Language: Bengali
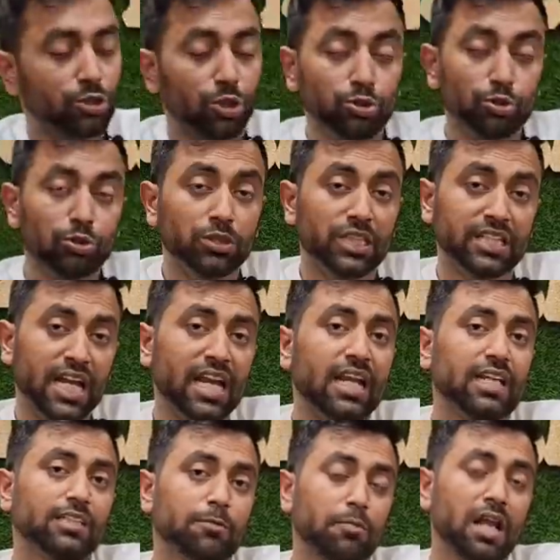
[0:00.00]
যত ডিজাইন
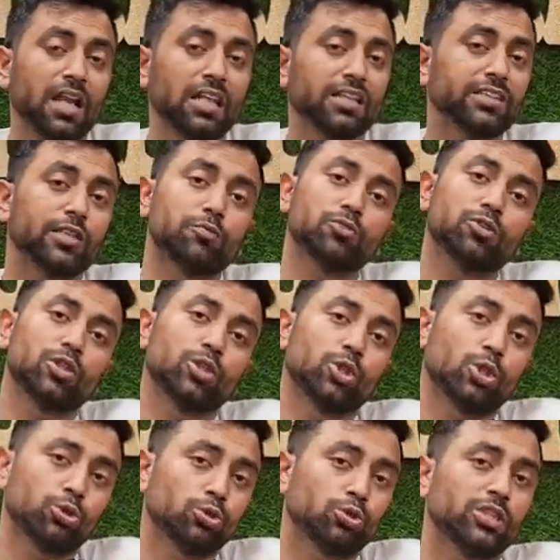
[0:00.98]
আছে বাংলাদেশের মধ্যে
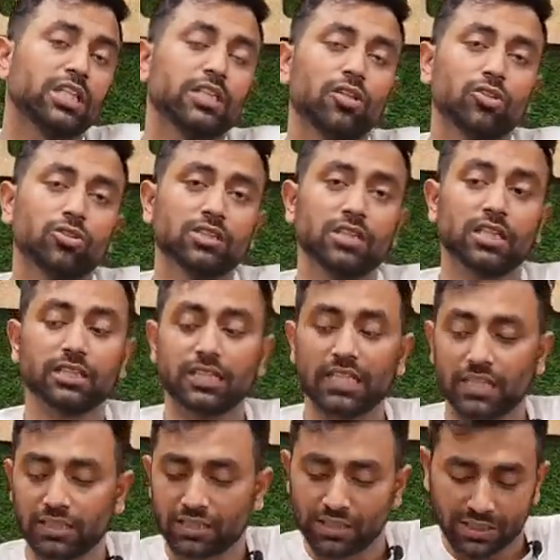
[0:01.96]
যত সিকোয়েন্সের যে
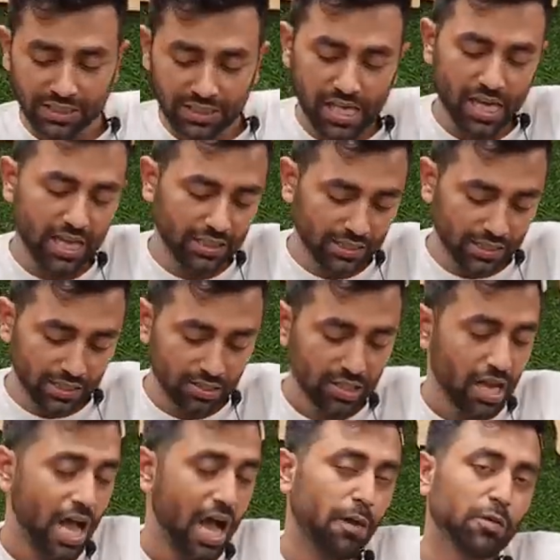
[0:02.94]
ডিজাইন আছে
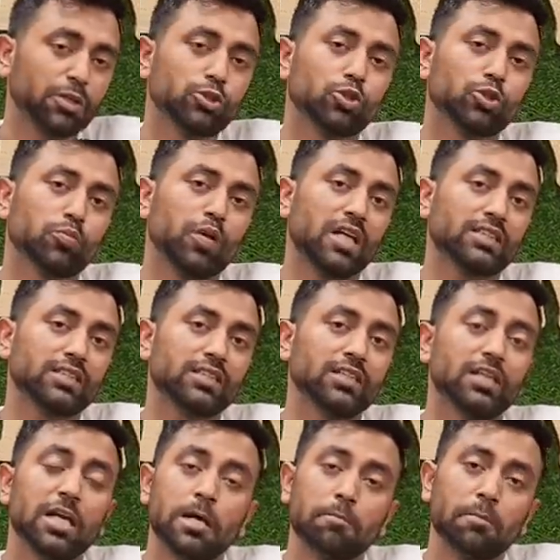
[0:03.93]
আমার শোরুমে আছে
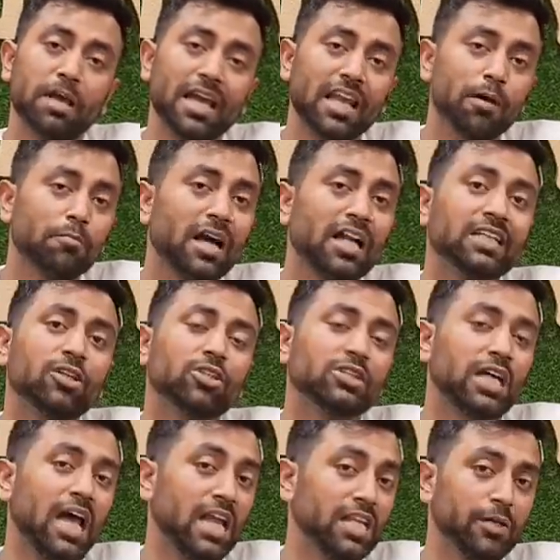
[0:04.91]
মেলা মানি
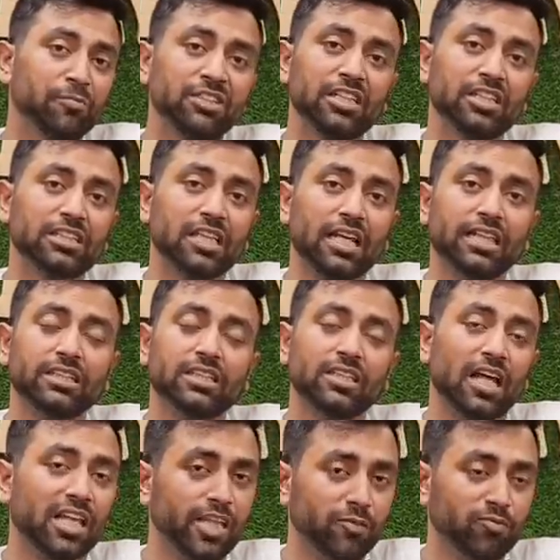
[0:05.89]
হচ্ছে আনলিমিটেড কালেকশন
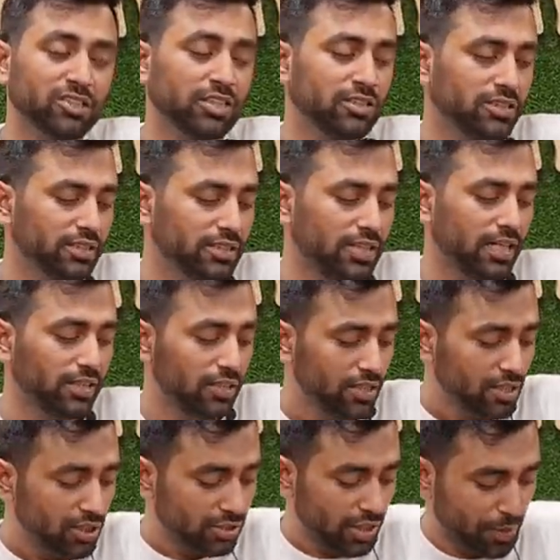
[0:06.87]
আনলিমিটেড ডিজাইন
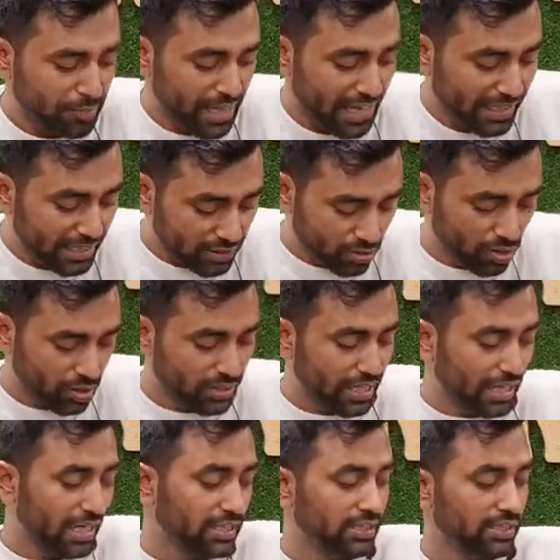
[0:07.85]
তো আমি এক এক করে
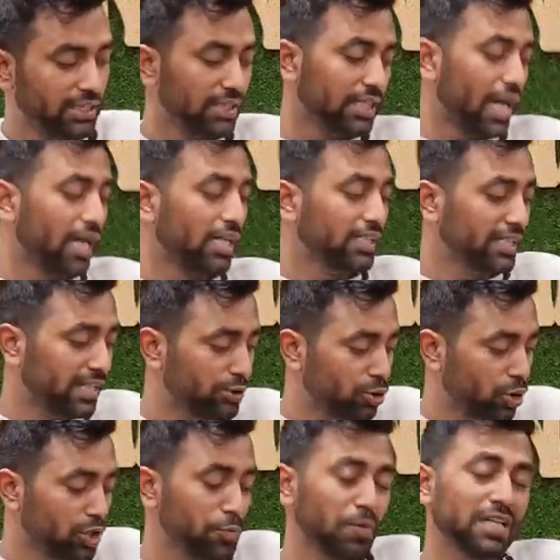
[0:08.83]
দেখাচ্ছি কালকে
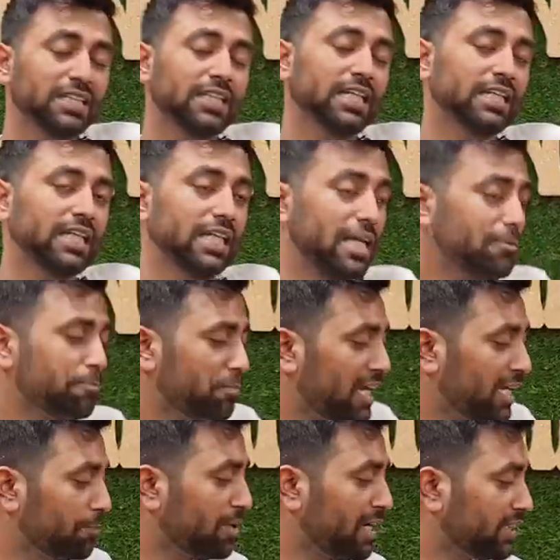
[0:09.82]
শনিবার থেকে এই
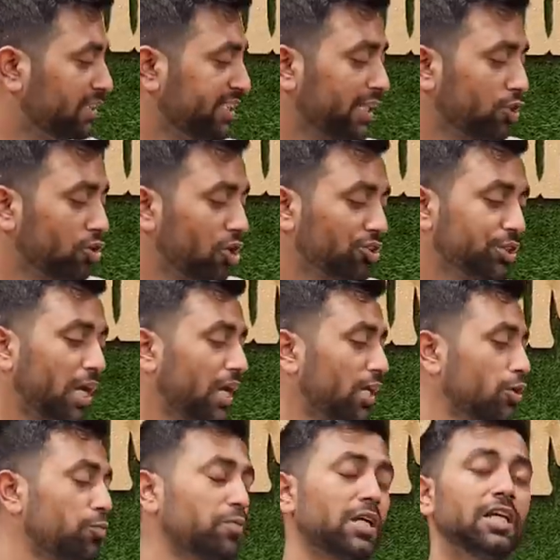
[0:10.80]
বেলবেট সিকোয়েন্স শালের
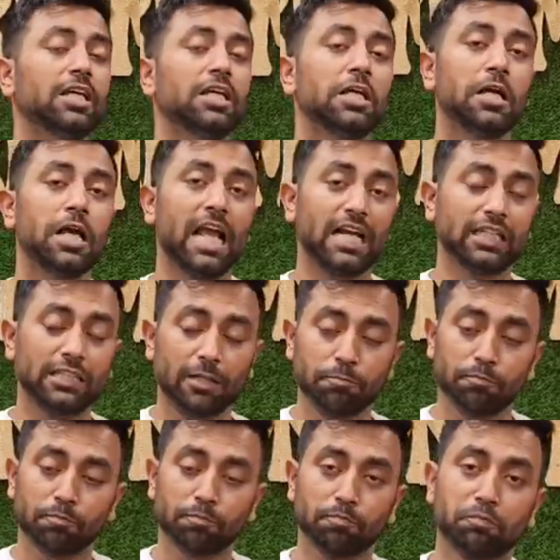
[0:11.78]
উপরে একটা
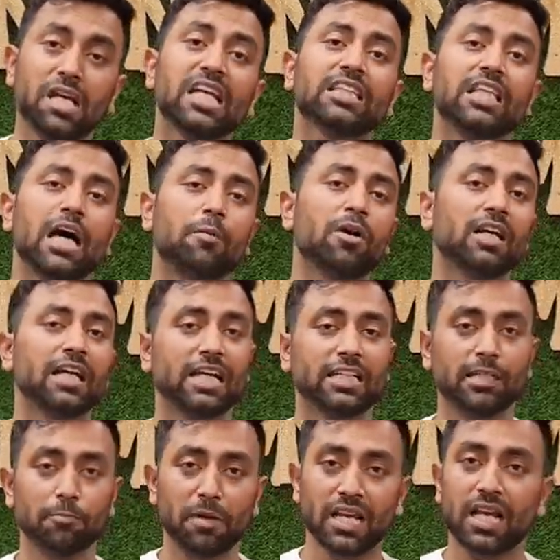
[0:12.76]
বিগ ধামাকা
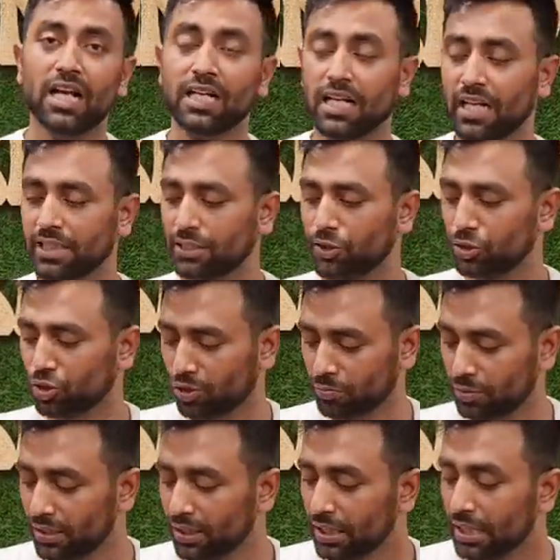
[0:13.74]
একটা মেলা কালেকশন
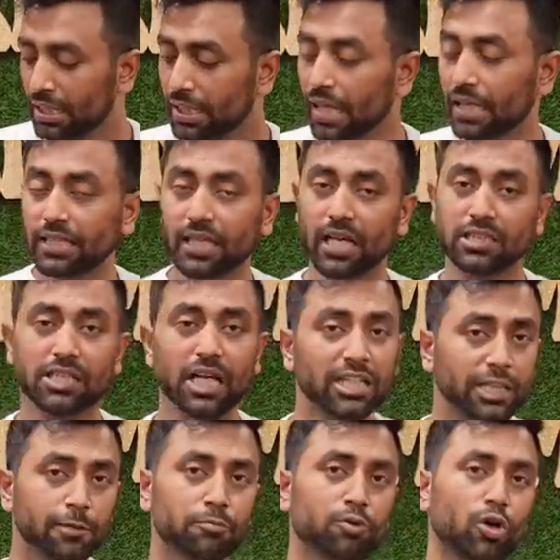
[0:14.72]
চলবে ইনশাল্লাহ
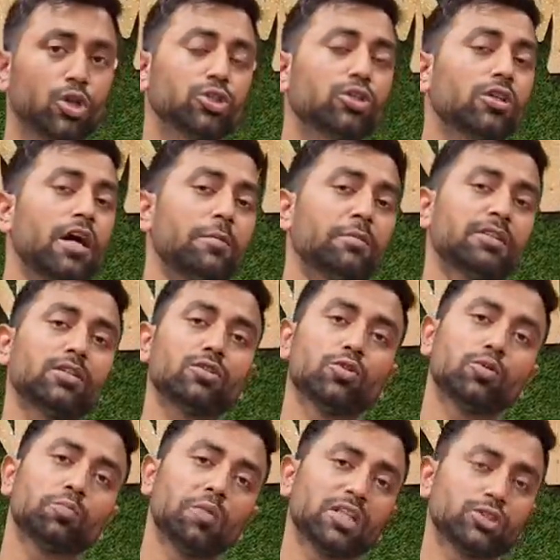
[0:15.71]
যাদের প্রয়োজন আমাদের
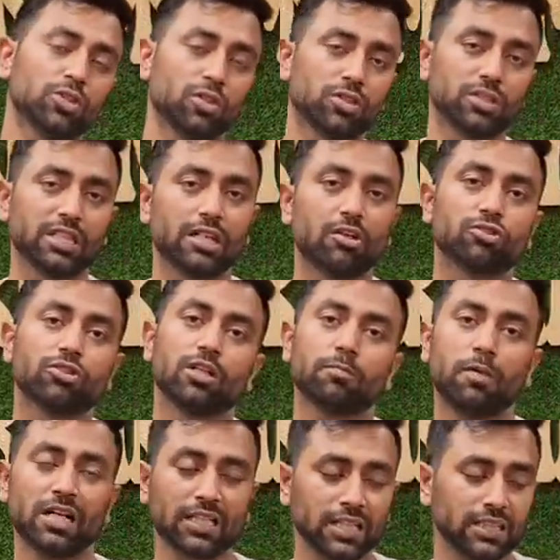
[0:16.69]
নুন ম্যানশন হচ্ছে গাউসিয়া
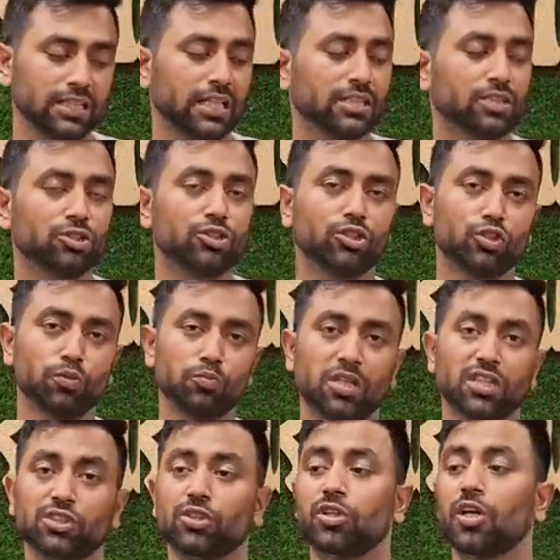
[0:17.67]
মার্কেটের সাথে হচ্ছে নুন
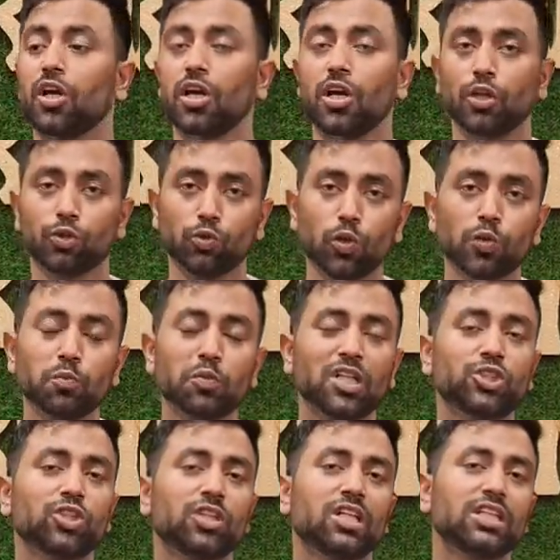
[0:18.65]
ম্যানশন নুন
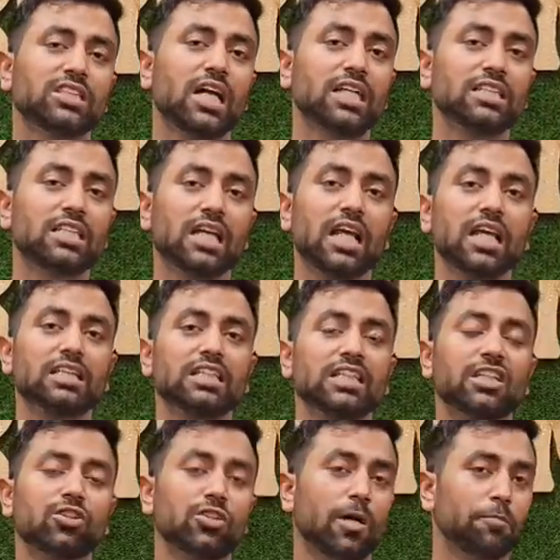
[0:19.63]
ম্যানশনের চারতলায় আসলে
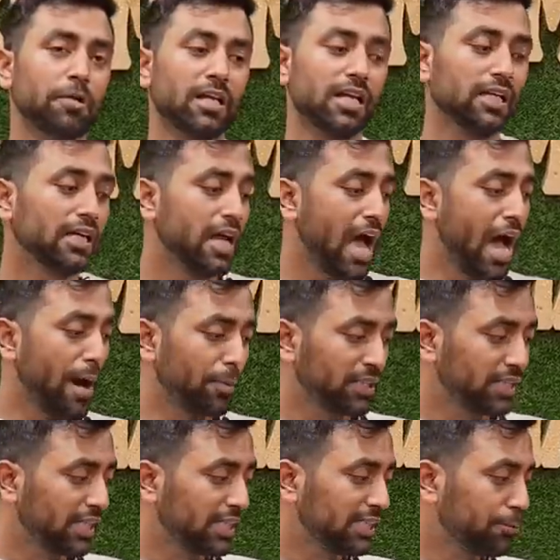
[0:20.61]
কিন্তু আপনারা
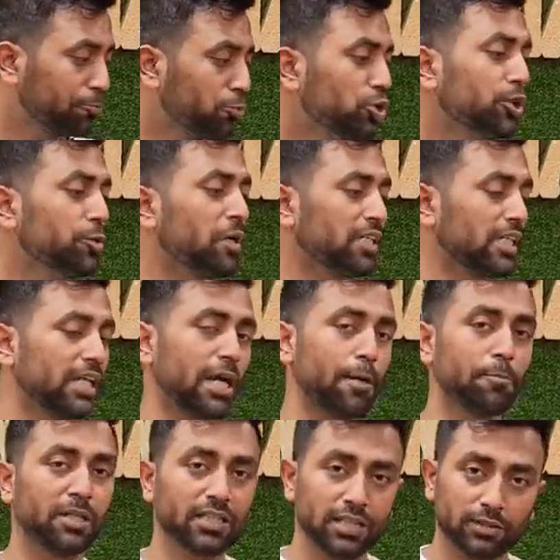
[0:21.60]
আমাদের যে পূর্ণিমা শাড়ি
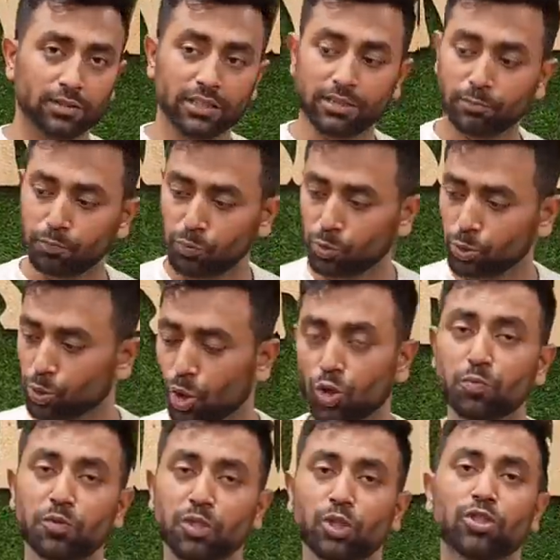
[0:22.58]
আপনাদের
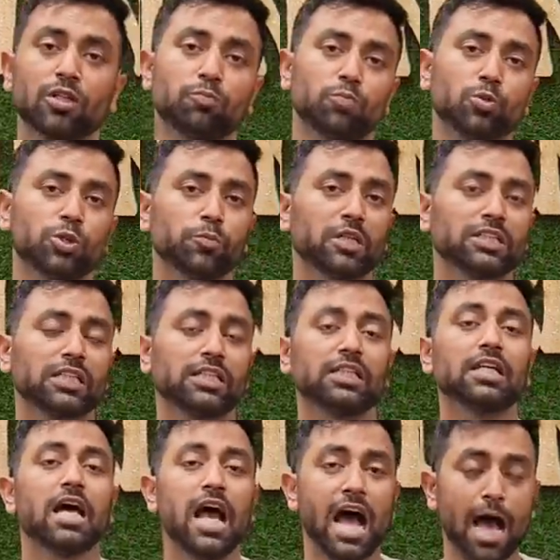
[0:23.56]
জনপ্রিয়তা পূর্ণিমা শাড়ি
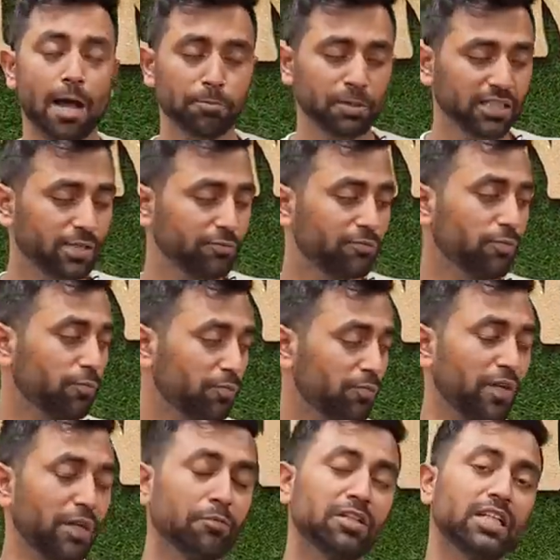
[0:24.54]
আপনাদের
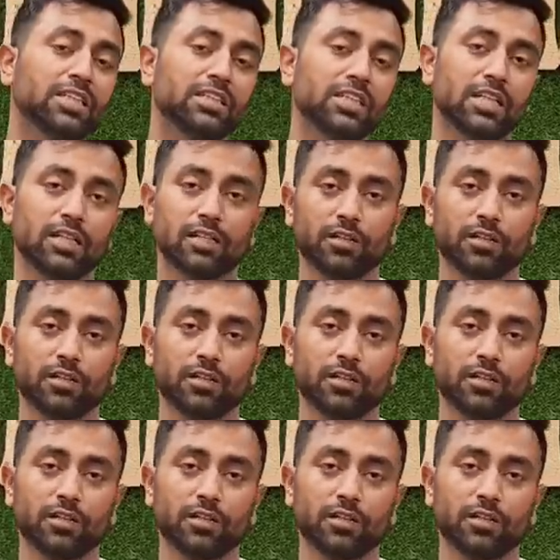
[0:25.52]
ফ্যামিলির যে